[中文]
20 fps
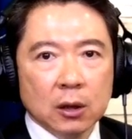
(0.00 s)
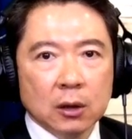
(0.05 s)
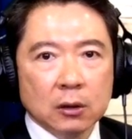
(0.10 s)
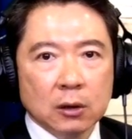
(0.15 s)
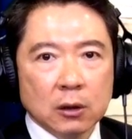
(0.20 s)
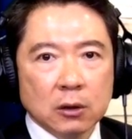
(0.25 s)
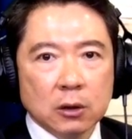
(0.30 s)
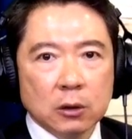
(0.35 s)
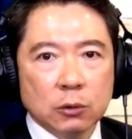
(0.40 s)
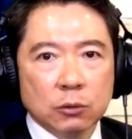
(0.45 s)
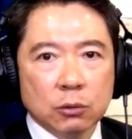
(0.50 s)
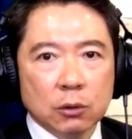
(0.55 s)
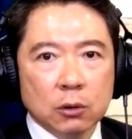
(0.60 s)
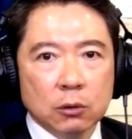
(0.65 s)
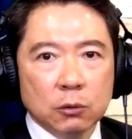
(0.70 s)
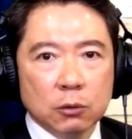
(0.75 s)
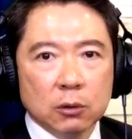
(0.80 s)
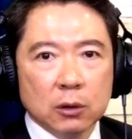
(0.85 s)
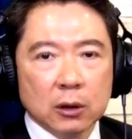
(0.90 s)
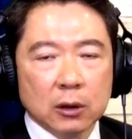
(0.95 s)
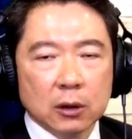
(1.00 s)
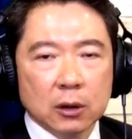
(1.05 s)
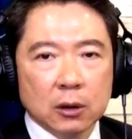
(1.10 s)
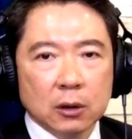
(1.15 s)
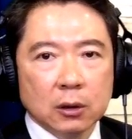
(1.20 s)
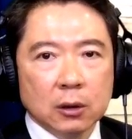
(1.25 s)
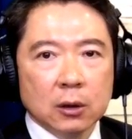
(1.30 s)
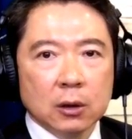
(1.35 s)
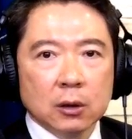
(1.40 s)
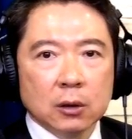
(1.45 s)
那至于说绿营
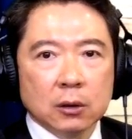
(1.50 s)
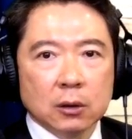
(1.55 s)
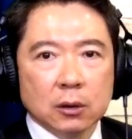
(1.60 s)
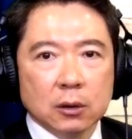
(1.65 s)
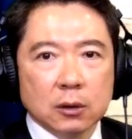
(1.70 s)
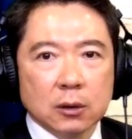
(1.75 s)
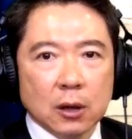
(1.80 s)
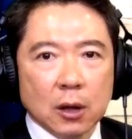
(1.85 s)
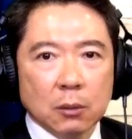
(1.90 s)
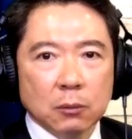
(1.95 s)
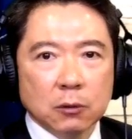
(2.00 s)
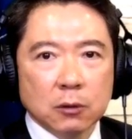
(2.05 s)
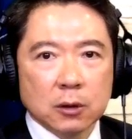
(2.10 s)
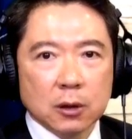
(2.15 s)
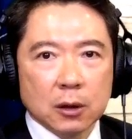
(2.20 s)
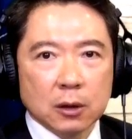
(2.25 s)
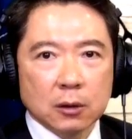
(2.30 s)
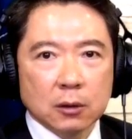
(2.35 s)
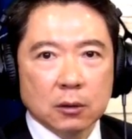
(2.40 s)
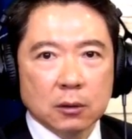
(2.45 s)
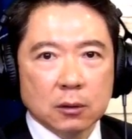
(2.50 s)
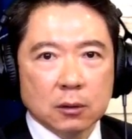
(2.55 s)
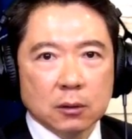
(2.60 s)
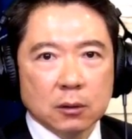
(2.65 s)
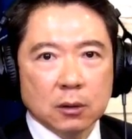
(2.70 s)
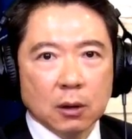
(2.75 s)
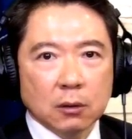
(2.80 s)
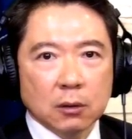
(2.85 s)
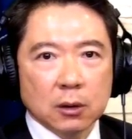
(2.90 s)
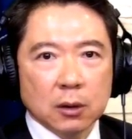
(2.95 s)
呢，呃，现在目前
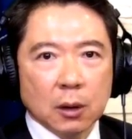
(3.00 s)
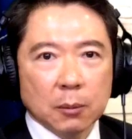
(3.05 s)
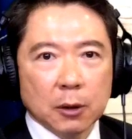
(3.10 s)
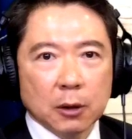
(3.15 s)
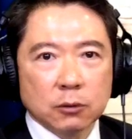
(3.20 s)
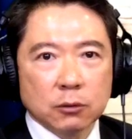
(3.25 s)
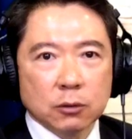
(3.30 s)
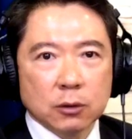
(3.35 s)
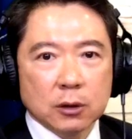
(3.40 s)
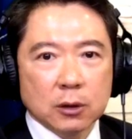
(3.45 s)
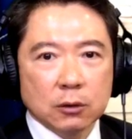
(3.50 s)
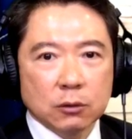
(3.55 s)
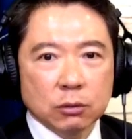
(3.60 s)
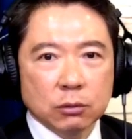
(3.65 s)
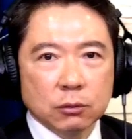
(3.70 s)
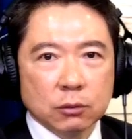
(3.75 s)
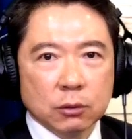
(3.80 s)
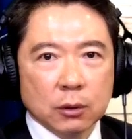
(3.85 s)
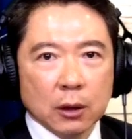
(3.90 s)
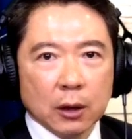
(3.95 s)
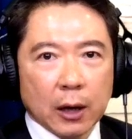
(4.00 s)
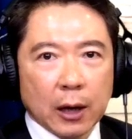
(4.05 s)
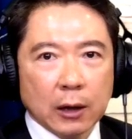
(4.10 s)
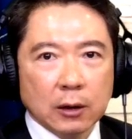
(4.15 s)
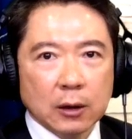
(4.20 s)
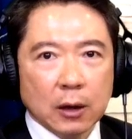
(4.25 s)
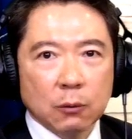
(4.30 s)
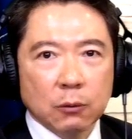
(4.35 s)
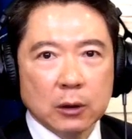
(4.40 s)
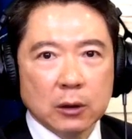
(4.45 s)
到底要不要举行初选，还
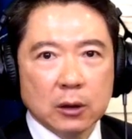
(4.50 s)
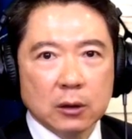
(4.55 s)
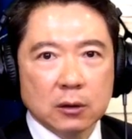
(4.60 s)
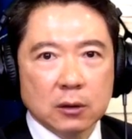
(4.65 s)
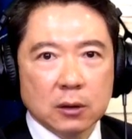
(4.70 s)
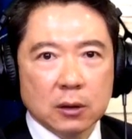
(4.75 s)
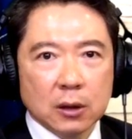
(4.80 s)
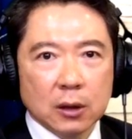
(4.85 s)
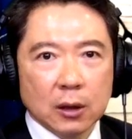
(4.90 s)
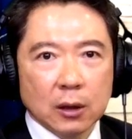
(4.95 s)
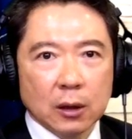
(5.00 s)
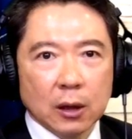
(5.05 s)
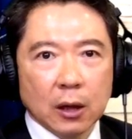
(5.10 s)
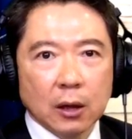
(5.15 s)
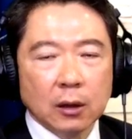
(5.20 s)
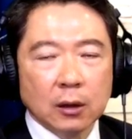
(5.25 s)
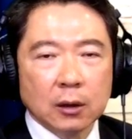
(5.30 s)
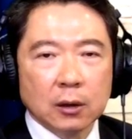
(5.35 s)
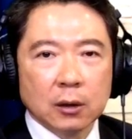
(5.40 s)
在未定之天呢。